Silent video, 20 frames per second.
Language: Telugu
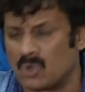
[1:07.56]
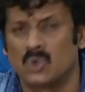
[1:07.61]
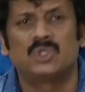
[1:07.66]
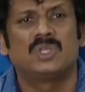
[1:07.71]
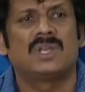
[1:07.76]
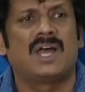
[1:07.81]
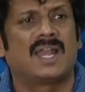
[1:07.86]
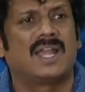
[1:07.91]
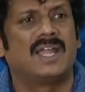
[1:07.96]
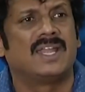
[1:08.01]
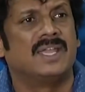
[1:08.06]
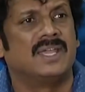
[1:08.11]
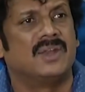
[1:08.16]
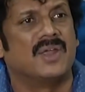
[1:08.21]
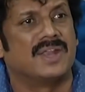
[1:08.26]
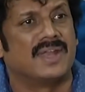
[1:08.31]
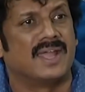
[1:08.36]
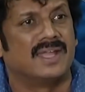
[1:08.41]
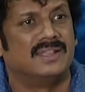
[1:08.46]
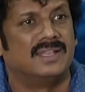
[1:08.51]
నా కూతురు ఆల్రెడీ
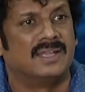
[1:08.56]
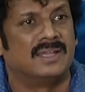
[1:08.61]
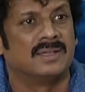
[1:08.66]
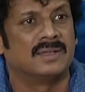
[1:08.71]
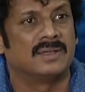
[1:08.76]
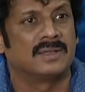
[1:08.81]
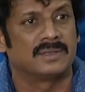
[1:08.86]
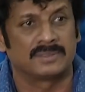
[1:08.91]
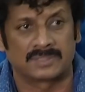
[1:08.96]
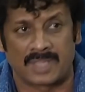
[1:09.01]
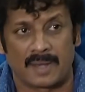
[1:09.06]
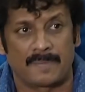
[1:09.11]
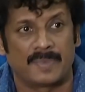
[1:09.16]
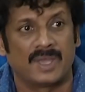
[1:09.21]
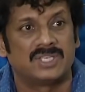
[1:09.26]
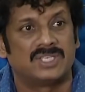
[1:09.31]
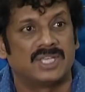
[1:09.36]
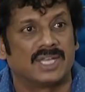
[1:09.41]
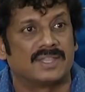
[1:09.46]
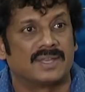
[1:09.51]
హీరోయిన్ అయింది తన
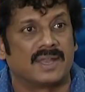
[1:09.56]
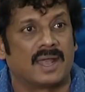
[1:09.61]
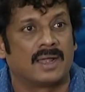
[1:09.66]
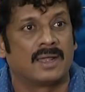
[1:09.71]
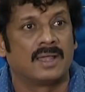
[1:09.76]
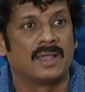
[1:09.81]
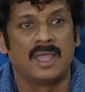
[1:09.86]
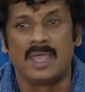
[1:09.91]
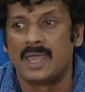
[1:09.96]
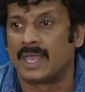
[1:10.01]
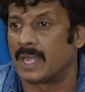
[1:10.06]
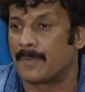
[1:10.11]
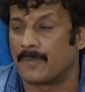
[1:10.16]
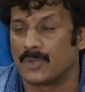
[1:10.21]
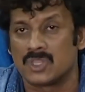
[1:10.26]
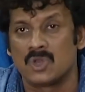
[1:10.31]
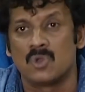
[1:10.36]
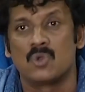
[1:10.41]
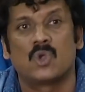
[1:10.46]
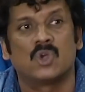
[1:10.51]
పేరు చేతన
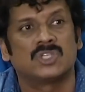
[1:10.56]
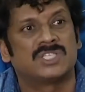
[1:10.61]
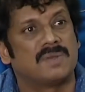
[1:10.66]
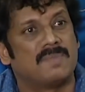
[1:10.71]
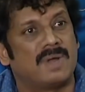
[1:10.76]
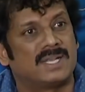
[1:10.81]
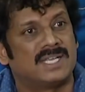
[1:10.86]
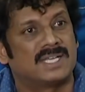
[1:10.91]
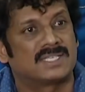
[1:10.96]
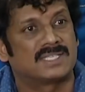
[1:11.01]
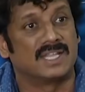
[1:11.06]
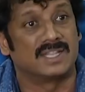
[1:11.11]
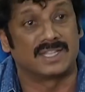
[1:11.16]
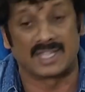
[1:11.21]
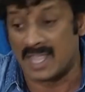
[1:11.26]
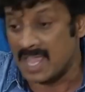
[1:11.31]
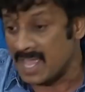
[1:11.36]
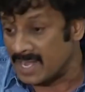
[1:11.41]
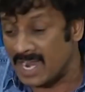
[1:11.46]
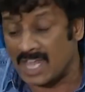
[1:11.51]
రేపొద్దున ఇంకో సినిమా
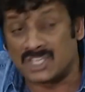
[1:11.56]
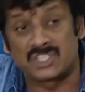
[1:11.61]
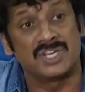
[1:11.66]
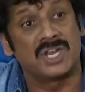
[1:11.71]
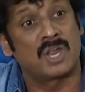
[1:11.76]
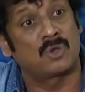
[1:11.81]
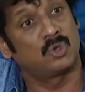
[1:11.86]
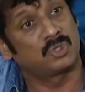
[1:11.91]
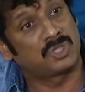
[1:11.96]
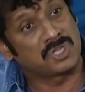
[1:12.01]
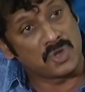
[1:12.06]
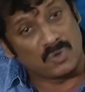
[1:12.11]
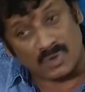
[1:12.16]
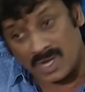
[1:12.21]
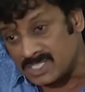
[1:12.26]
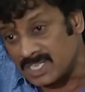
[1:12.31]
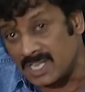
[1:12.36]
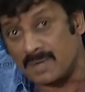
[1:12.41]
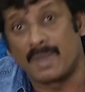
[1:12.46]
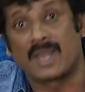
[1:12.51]
చేస్తుంది నా చిన్న కూతురిని
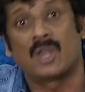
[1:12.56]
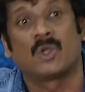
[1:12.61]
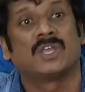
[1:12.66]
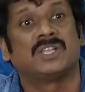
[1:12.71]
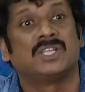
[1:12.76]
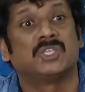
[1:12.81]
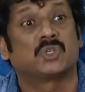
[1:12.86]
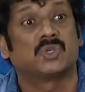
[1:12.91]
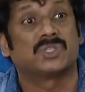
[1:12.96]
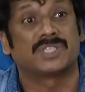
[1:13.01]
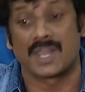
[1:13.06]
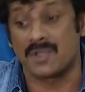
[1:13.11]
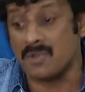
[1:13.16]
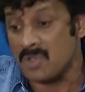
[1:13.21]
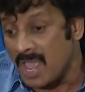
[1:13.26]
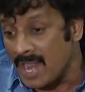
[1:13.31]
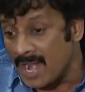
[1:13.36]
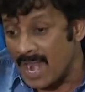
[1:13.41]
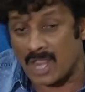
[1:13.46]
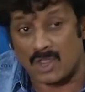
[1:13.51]
కూడా సినిమాల్లోకి తీసుకొస్తాను
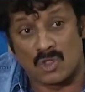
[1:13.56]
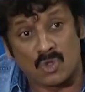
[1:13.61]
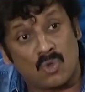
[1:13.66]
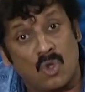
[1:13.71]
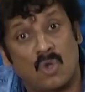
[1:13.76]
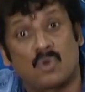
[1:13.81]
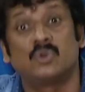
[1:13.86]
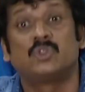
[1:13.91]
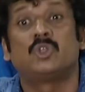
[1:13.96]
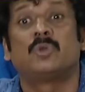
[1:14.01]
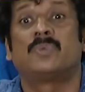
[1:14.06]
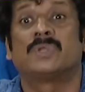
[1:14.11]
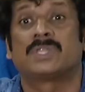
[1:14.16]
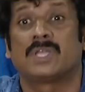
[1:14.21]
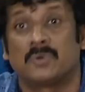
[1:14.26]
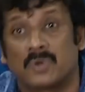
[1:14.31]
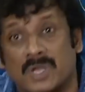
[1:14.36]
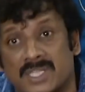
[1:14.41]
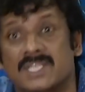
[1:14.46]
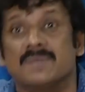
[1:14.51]
నాకు ఇంకో కూతురు
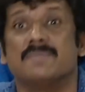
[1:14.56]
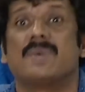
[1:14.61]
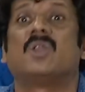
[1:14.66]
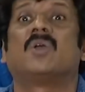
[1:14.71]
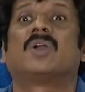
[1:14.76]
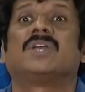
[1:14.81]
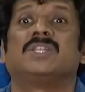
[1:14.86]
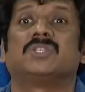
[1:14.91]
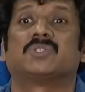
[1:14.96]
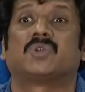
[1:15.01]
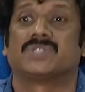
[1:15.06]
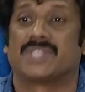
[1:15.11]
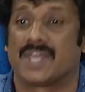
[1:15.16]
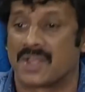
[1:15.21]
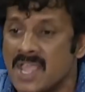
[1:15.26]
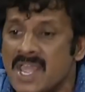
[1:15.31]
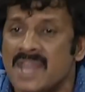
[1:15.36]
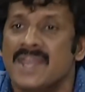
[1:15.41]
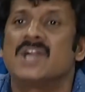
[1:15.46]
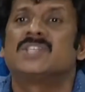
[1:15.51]
పుడితే కూడా సినిమాల్లోకి
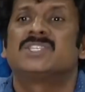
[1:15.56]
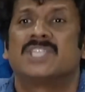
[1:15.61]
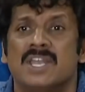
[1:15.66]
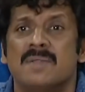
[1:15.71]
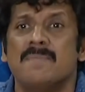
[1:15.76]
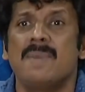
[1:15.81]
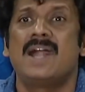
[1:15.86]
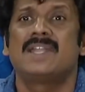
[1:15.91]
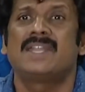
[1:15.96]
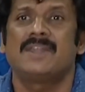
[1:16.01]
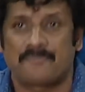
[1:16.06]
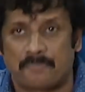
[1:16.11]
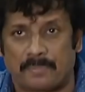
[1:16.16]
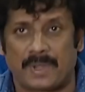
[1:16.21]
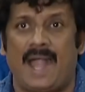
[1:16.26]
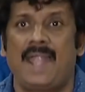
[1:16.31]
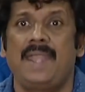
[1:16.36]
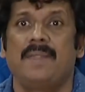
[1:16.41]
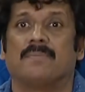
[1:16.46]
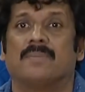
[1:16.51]
తీసుకొస్తాను నాకు సినిమా అంటే
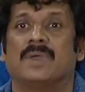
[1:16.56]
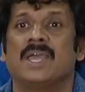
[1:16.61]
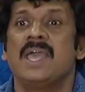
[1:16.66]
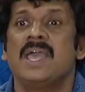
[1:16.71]
ప్రాణం